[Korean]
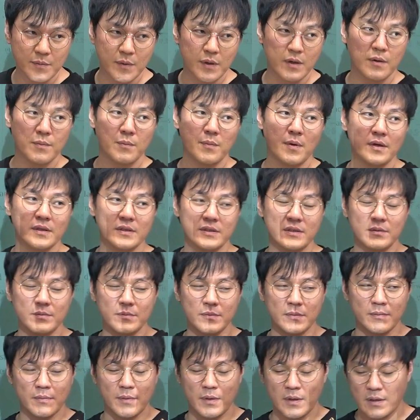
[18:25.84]
뭐 뭐,
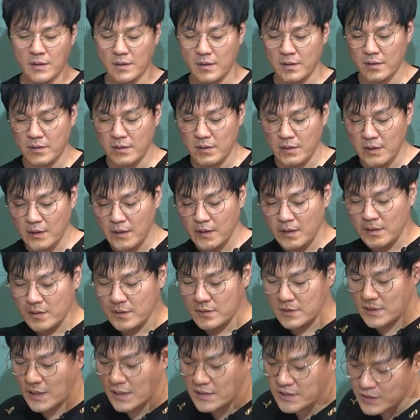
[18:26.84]
뭐,
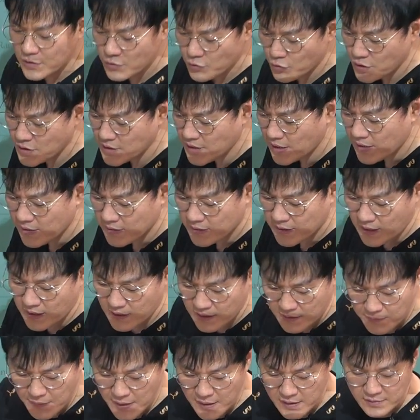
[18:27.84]
채식주의자였다
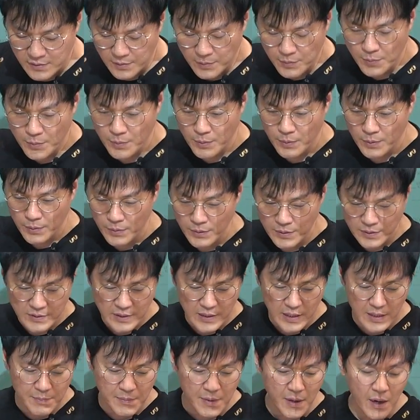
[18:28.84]
이런 말은 없고 이
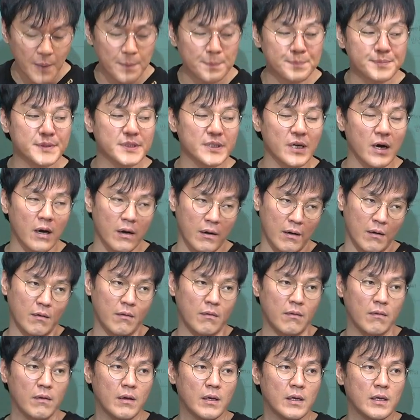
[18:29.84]
사람의 업적
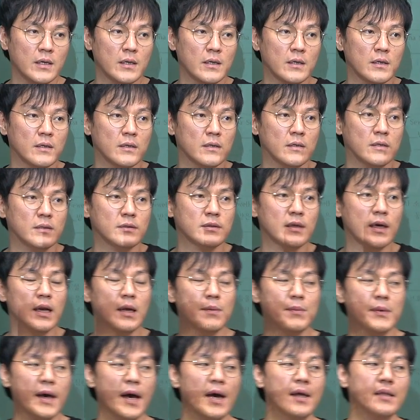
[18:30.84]
이
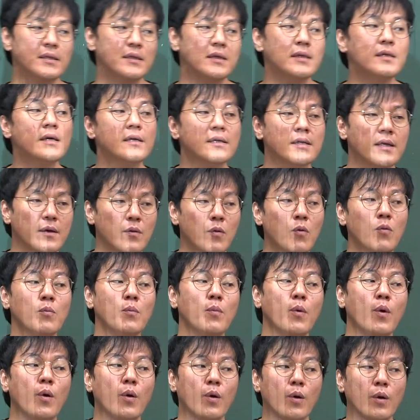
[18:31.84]
사람의 한 일에 대한
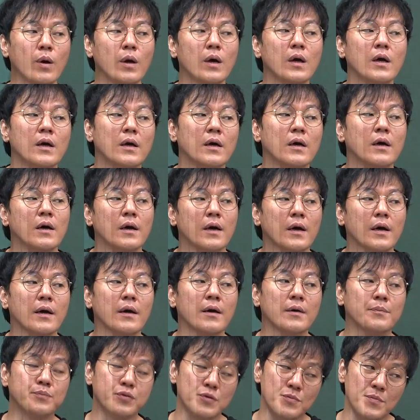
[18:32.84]
홍보
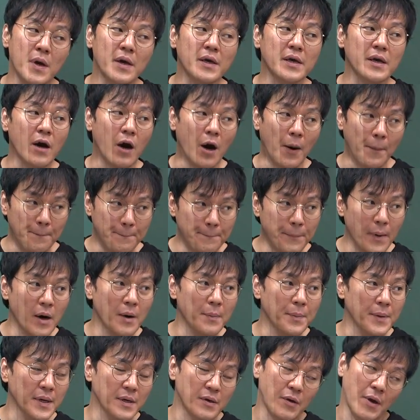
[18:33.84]
어, 분명히
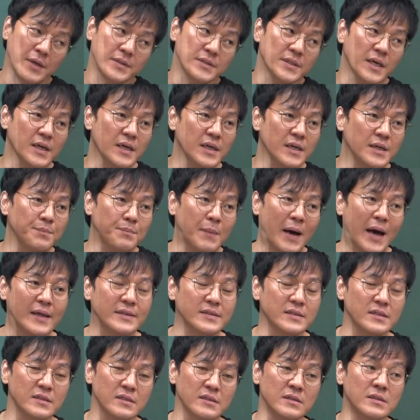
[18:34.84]
업법이 굉장히
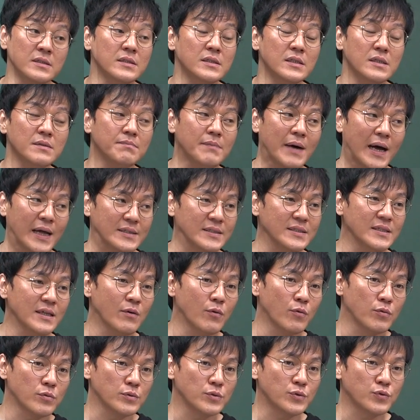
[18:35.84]
많이 은근 많이
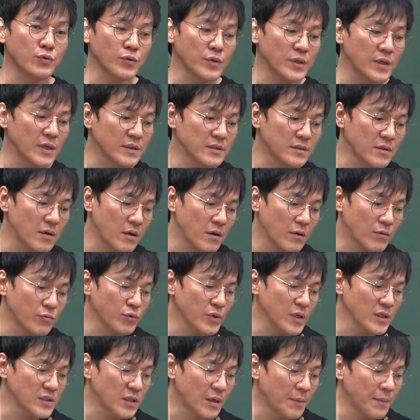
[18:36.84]
나오는 쪽이라서
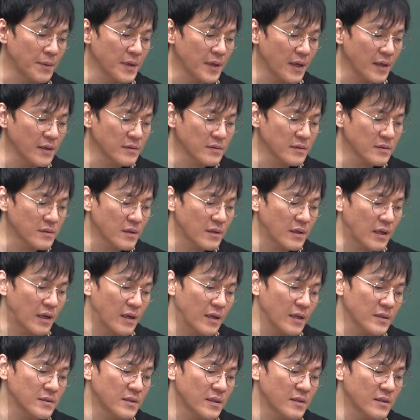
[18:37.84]
우리 저번에 했었던
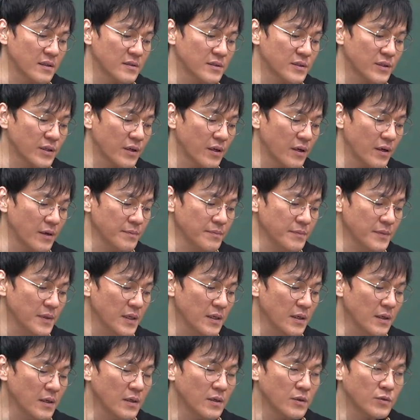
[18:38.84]
알렉산더처럼
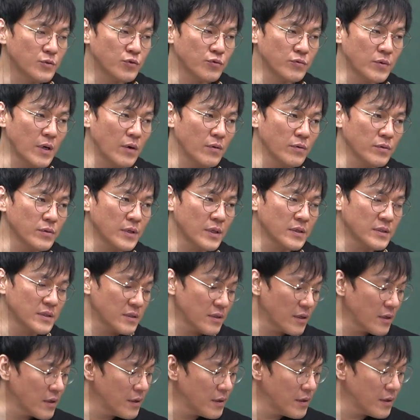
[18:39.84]

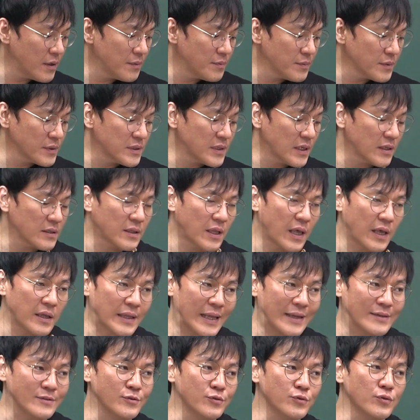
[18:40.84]
중간고사처럼 그냥 내,
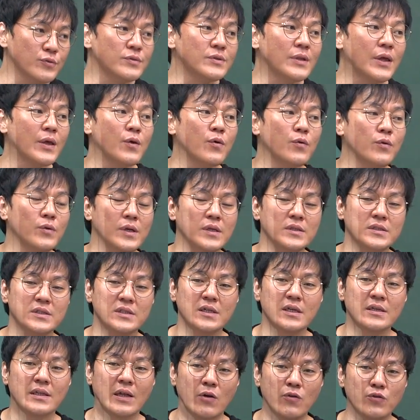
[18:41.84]
단순 내용
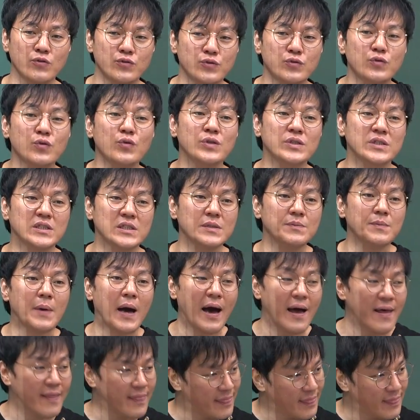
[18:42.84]
일치가 나올 수도
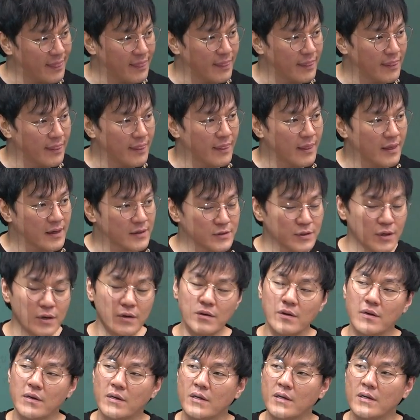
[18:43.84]
있지만
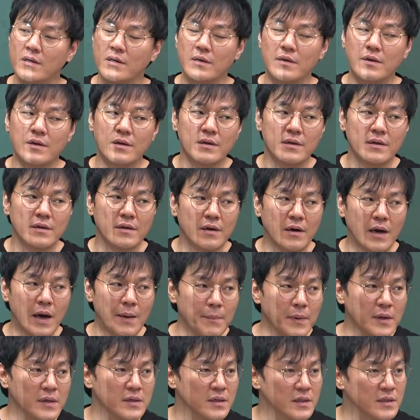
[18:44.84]
그죠?
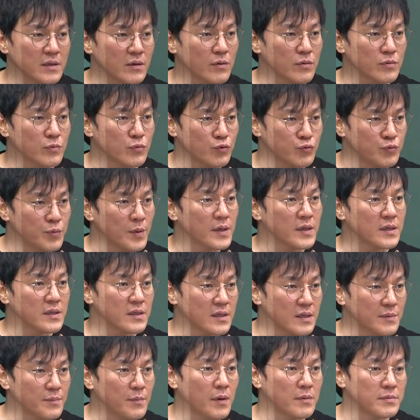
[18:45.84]
한번 그랬다고 두 번
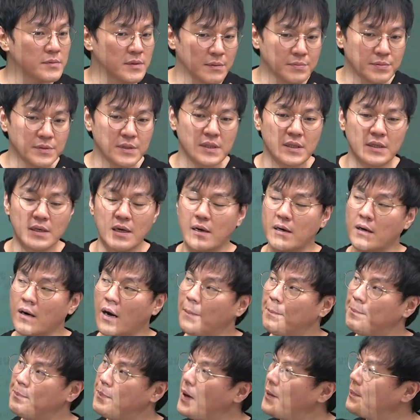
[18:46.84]
그러는 법은 없으니까
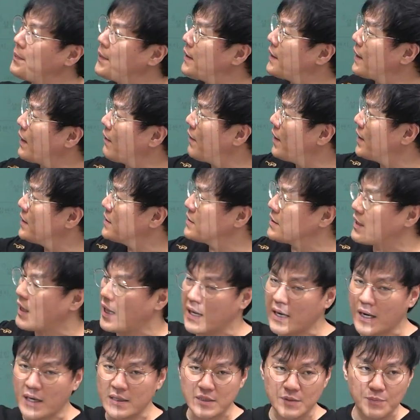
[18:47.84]
어법에 나와 있는
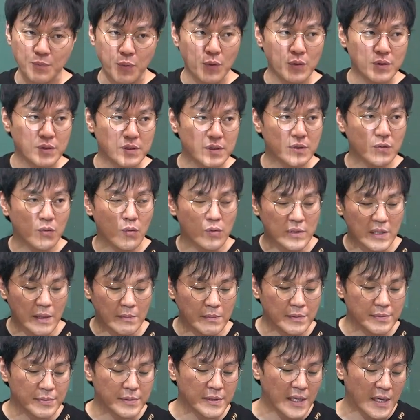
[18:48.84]
네 가지 포인트는 꼭
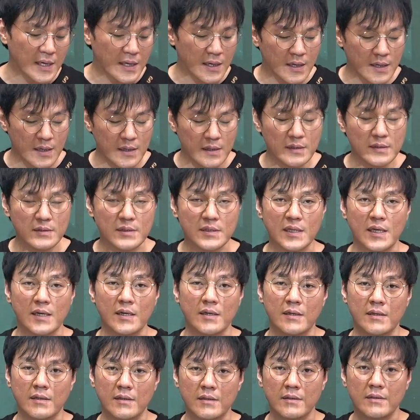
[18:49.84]
잡읍시다.
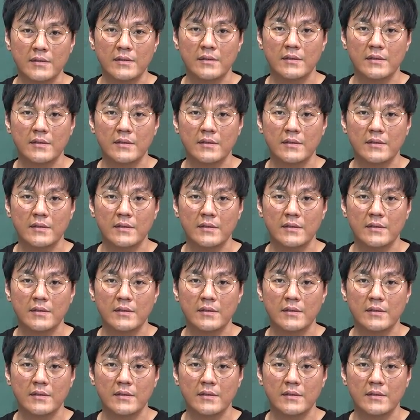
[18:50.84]
자.